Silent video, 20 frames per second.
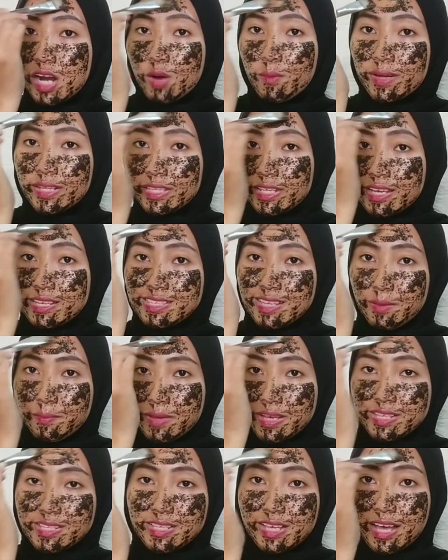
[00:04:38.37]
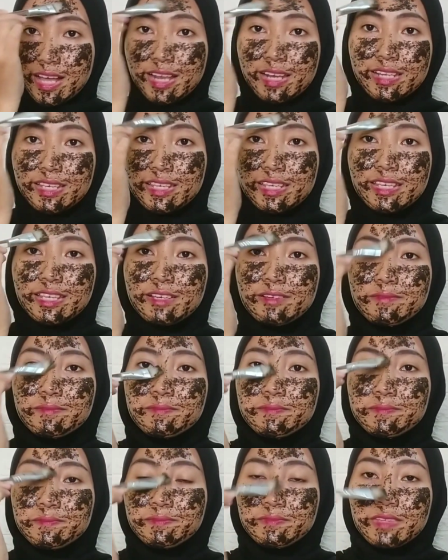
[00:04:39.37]
jerawatnya sama sekali.
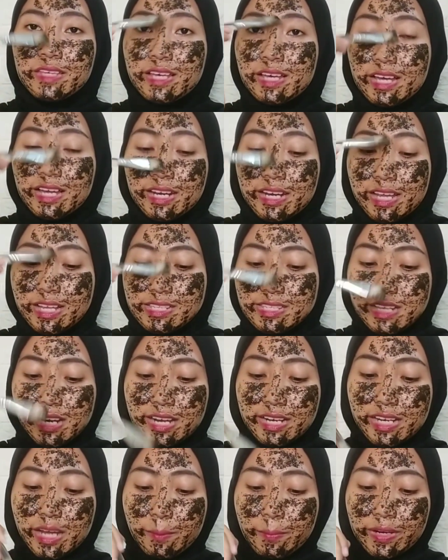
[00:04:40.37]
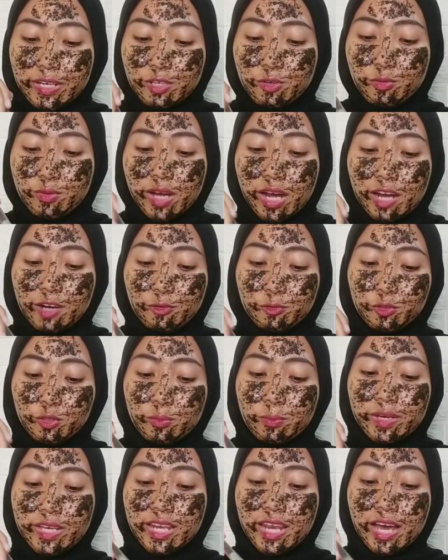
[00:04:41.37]
Dan selain dapat digunakan
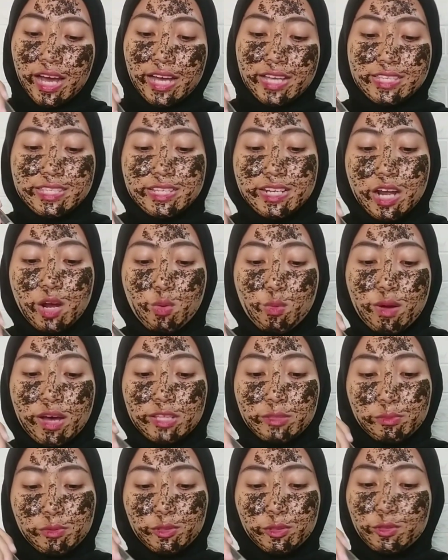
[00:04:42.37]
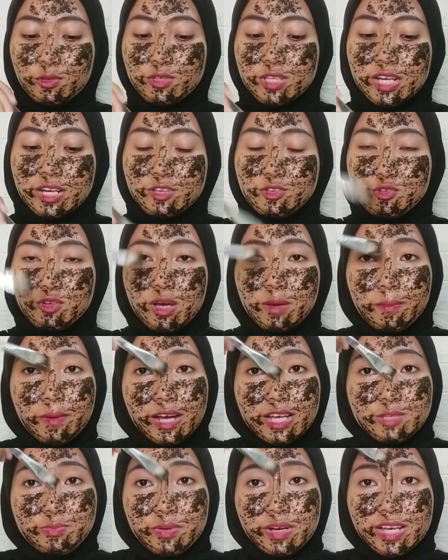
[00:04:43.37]
untuk menghilangkan jerawat, beruntusan dan juga
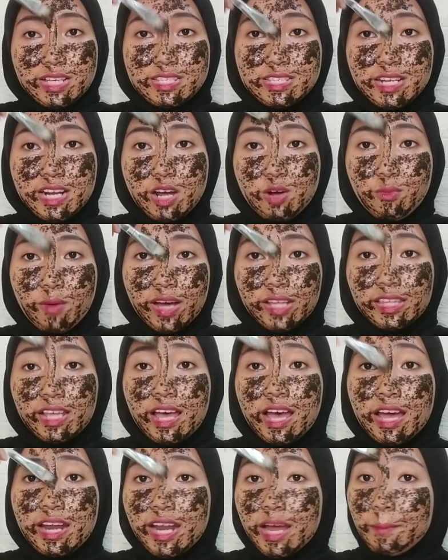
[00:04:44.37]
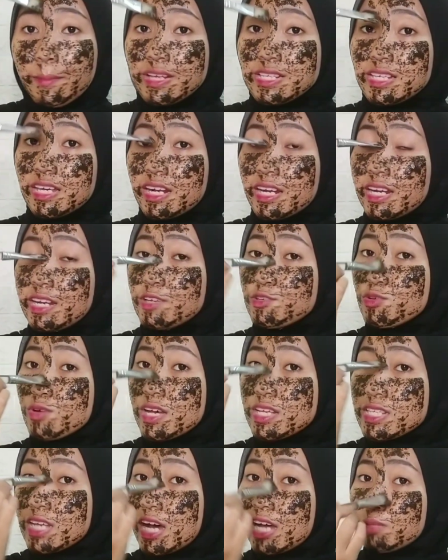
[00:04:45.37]
bekas-bekas jerawat, nah masker ini
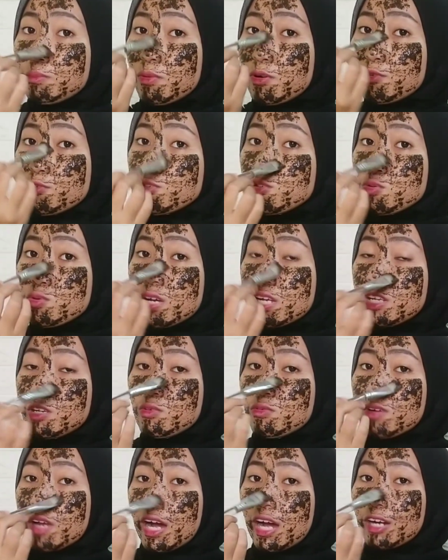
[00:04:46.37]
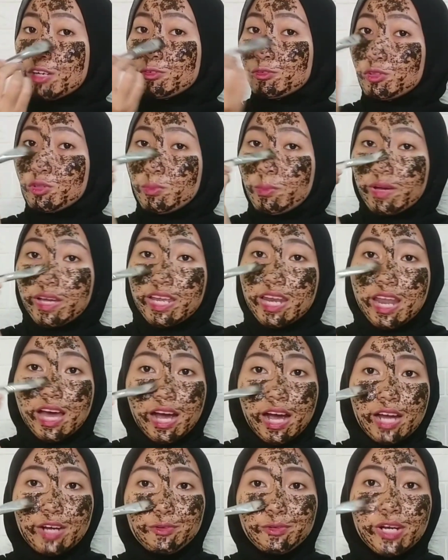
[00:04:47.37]
juga sangat bagus juga digunakan untuk
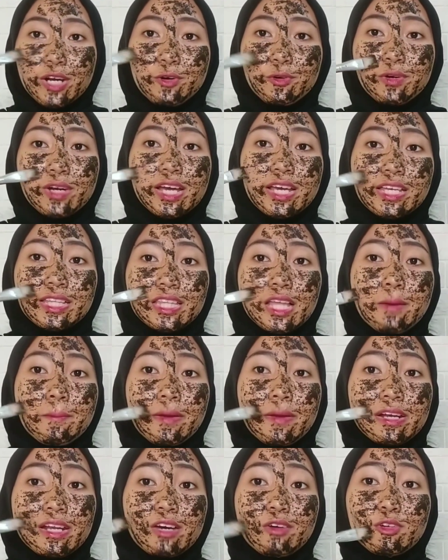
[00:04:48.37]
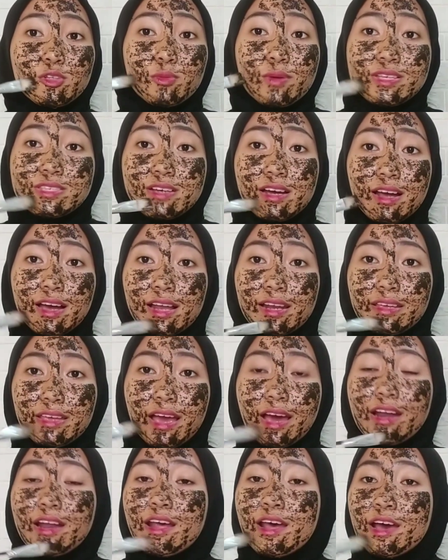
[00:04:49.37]
menghilangkan noda-noda hitam pada kulit wajah
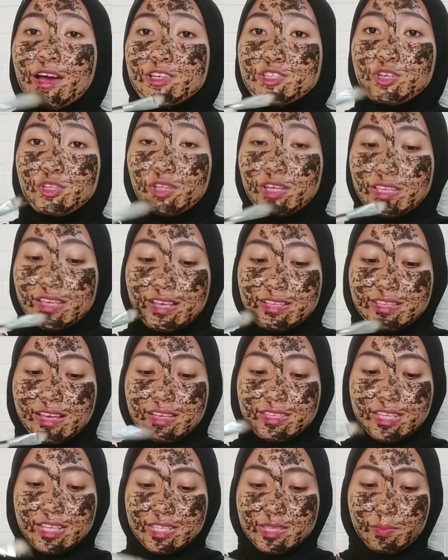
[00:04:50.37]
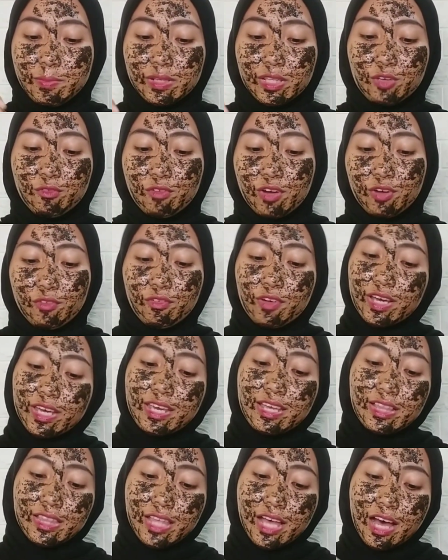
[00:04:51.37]
kalian, contohnya saja seperti
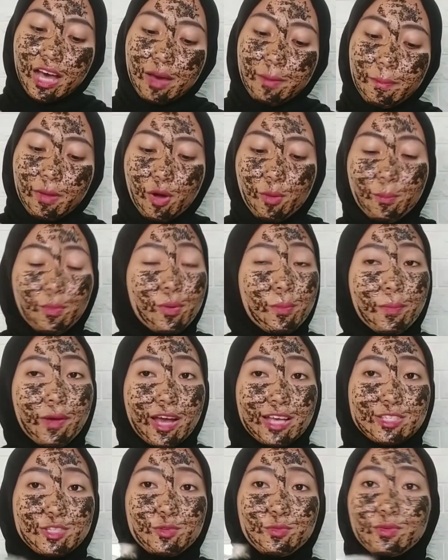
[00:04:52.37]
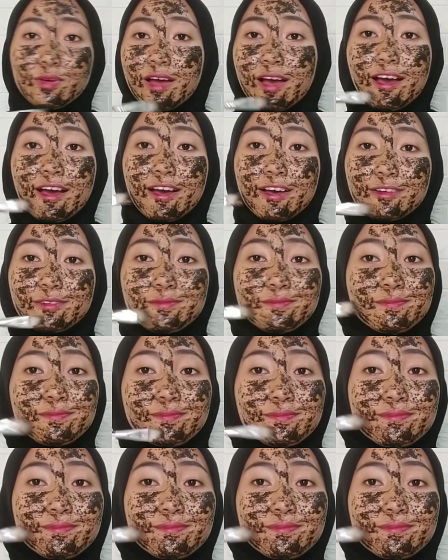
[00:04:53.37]
flek-flek hitam maupun bekas luka.